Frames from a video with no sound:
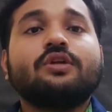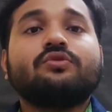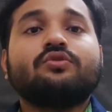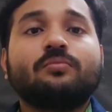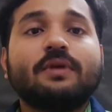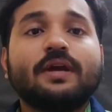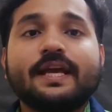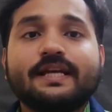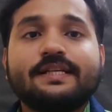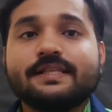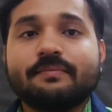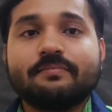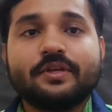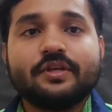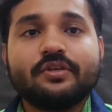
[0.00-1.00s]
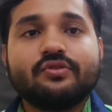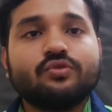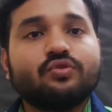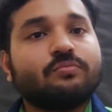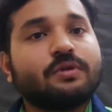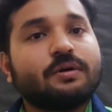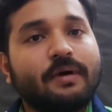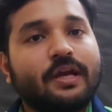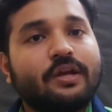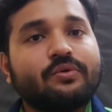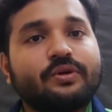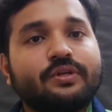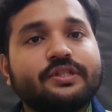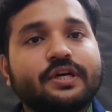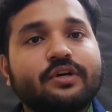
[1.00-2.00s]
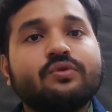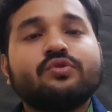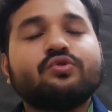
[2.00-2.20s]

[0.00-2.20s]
তোমরা এক্সাম দিয়েছো তোমরা ভালো করে জানো